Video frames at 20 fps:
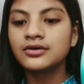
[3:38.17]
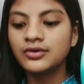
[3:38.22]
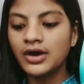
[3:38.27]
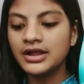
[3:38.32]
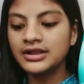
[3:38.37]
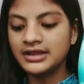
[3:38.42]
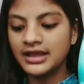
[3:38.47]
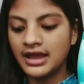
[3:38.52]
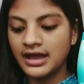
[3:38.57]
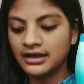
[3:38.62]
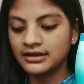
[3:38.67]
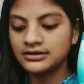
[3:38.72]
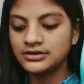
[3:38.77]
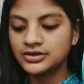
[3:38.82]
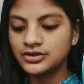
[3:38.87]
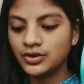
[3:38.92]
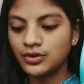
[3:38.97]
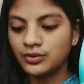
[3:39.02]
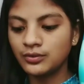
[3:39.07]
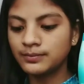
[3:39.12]
kanya
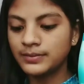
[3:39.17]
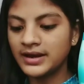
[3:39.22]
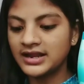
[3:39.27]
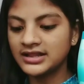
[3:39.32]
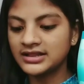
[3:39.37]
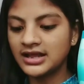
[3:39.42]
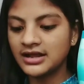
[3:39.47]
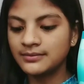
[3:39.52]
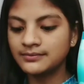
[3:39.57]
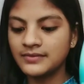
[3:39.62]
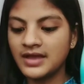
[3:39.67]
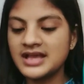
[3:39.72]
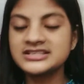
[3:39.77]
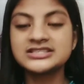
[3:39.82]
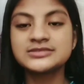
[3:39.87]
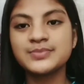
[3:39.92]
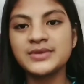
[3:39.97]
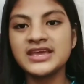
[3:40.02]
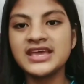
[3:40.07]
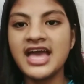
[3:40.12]
yung palitang
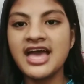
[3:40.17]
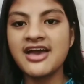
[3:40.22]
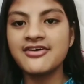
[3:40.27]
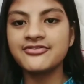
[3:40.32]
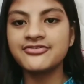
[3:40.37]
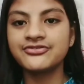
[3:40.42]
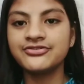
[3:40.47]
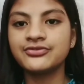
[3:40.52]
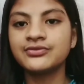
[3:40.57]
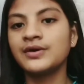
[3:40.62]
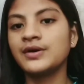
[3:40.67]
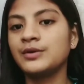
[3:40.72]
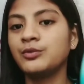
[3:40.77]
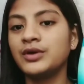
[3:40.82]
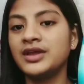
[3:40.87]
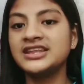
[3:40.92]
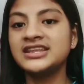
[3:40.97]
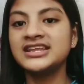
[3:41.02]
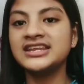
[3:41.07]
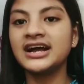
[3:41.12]
SPF
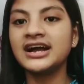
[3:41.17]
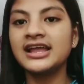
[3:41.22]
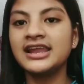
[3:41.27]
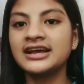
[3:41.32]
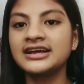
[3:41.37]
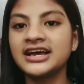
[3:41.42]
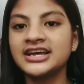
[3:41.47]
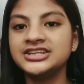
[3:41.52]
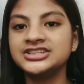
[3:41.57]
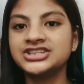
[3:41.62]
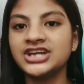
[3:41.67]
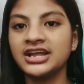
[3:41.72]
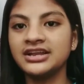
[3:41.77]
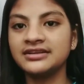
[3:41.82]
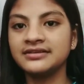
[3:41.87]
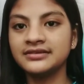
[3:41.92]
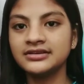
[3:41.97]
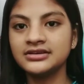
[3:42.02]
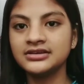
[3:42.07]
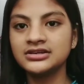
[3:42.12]
hindi nakalagay
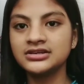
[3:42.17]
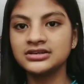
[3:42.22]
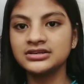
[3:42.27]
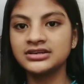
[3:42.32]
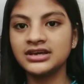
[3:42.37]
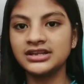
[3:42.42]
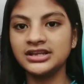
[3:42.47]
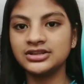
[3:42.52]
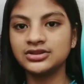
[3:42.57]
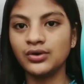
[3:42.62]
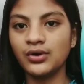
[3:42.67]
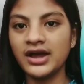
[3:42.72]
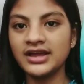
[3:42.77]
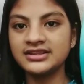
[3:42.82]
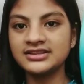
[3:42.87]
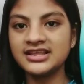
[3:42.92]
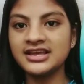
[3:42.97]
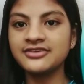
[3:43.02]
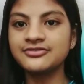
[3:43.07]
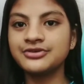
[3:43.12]
diyan ganito
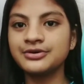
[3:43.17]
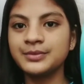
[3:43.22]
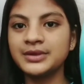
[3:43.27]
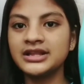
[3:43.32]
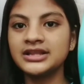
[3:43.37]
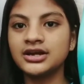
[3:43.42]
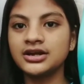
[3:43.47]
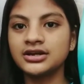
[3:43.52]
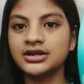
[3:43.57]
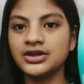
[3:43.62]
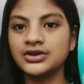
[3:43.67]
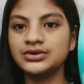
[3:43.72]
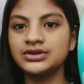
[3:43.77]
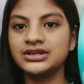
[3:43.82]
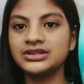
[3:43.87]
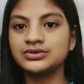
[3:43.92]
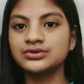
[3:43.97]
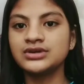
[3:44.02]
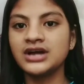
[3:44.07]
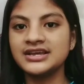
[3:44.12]
I think familiar kayo
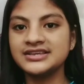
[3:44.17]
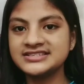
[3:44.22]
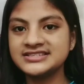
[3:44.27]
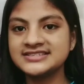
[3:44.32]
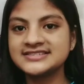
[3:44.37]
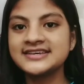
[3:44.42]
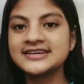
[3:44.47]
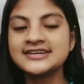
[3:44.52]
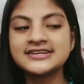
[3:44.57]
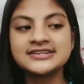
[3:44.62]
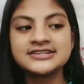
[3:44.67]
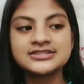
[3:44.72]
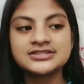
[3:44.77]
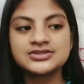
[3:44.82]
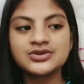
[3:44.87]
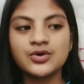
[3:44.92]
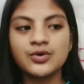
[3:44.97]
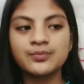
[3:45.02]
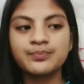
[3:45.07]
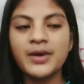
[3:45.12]
dito guys
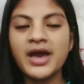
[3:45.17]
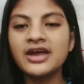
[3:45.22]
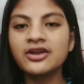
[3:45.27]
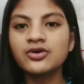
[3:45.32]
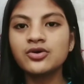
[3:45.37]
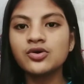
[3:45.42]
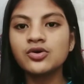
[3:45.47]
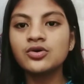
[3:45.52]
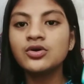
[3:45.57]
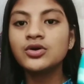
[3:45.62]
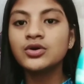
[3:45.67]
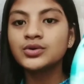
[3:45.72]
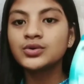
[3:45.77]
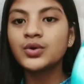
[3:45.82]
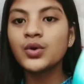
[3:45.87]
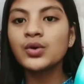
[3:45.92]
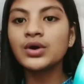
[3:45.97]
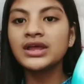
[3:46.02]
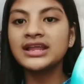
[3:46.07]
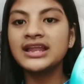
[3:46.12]
so pero
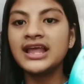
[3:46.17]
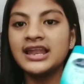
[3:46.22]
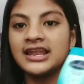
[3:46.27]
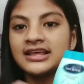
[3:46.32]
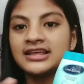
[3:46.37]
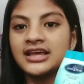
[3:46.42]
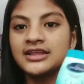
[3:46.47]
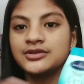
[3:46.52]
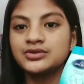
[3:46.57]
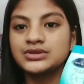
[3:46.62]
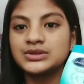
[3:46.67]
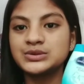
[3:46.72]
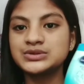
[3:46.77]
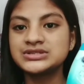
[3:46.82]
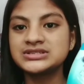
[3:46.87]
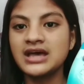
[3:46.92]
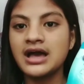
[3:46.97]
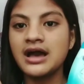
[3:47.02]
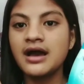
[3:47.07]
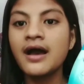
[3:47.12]
kung ilalagay niyo to
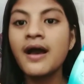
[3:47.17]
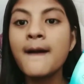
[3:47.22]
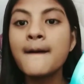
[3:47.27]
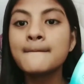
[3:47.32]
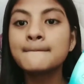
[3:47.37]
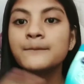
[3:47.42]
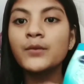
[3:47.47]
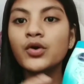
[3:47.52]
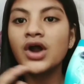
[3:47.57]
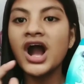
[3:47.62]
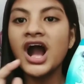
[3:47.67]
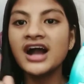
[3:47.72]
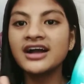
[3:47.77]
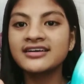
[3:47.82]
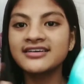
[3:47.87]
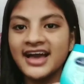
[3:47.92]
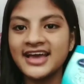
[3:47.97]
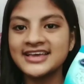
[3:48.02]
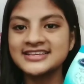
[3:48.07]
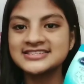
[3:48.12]
sa mukha
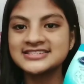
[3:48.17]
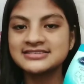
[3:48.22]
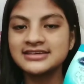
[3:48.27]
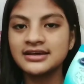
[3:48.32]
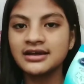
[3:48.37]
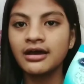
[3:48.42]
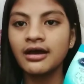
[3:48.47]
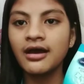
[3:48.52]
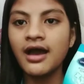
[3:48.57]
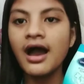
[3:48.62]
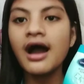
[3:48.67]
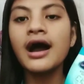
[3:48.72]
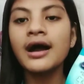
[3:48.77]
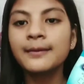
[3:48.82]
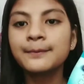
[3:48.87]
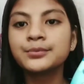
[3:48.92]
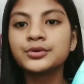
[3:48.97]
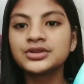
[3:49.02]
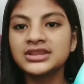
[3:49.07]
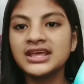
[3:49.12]
guys
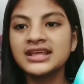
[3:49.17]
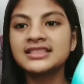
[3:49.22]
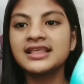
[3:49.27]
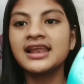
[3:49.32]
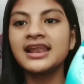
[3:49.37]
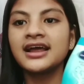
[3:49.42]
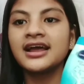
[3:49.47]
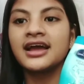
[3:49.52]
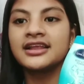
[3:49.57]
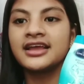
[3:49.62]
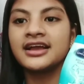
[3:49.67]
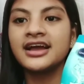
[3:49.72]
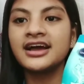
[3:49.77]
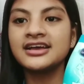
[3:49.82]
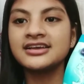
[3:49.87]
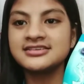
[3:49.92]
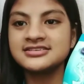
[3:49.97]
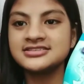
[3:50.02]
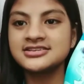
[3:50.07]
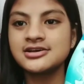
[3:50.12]
ang puti talaga niya,
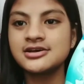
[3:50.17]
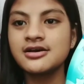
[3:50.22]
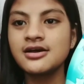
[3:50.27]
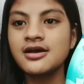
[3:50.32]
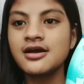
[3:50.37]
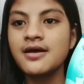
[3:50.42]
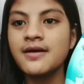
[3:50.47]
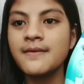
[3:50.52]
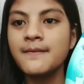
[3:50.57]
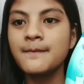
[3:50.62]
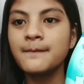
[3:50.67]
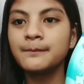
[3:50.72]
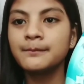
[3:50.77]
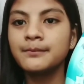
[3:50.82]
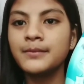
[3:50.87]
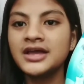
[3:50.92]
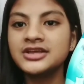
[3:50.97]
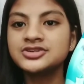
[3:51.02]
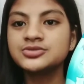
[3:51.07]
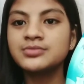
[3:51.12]
guys.
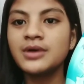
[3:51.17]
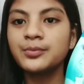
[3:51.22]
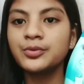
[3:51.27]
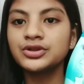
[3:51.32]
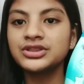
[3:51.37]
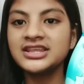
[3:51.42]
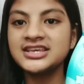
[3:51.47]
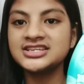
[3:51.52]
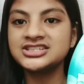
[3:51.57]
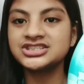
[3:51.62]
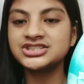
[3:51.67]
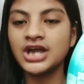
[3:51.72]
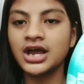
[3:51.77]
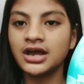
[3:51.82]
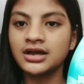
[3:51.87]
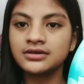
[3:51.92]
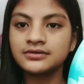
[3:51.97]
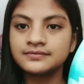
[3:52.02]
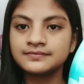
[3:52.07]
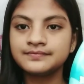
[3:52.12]
Medyo maputi
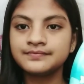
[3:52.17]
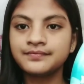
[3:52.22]
siya.